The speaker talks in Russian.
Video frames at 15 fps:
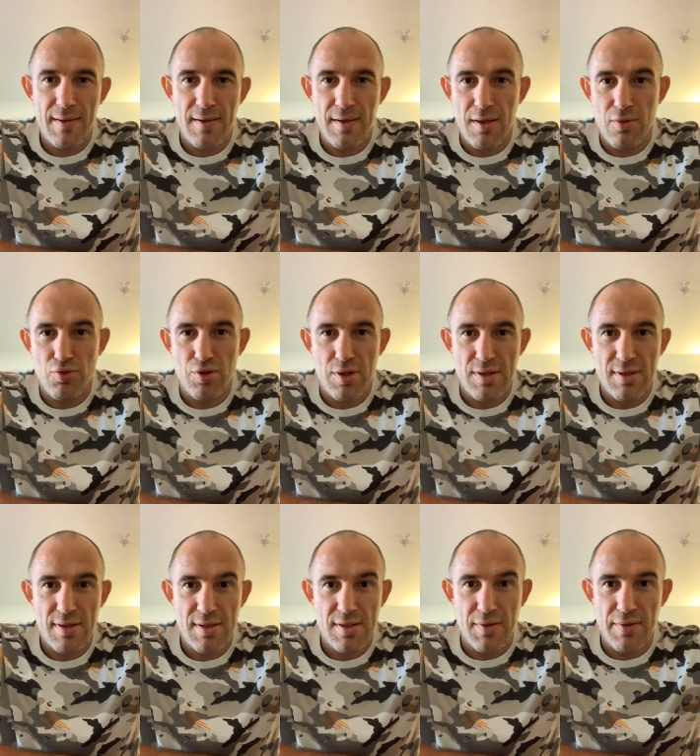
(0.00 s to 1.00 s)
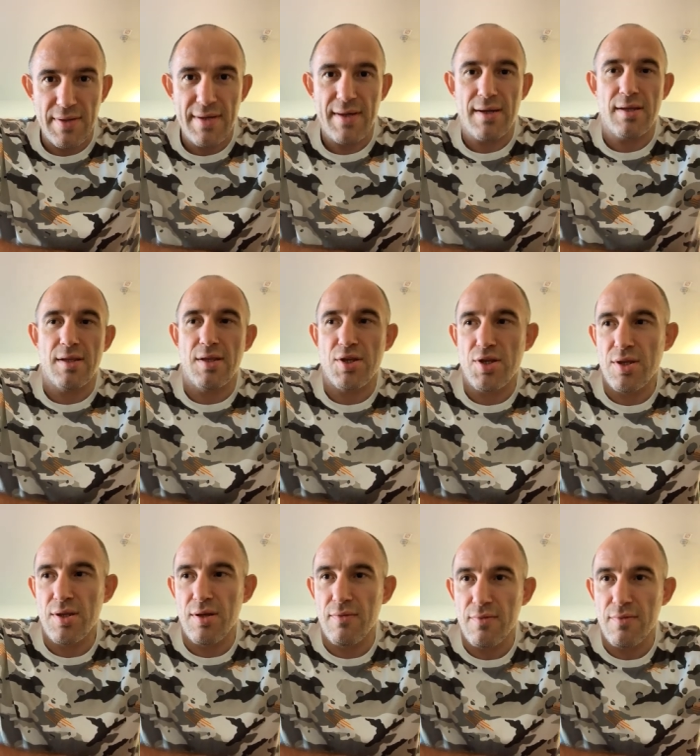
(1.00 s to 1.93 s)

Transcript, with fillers: Я уже рассказывал, я когда начинал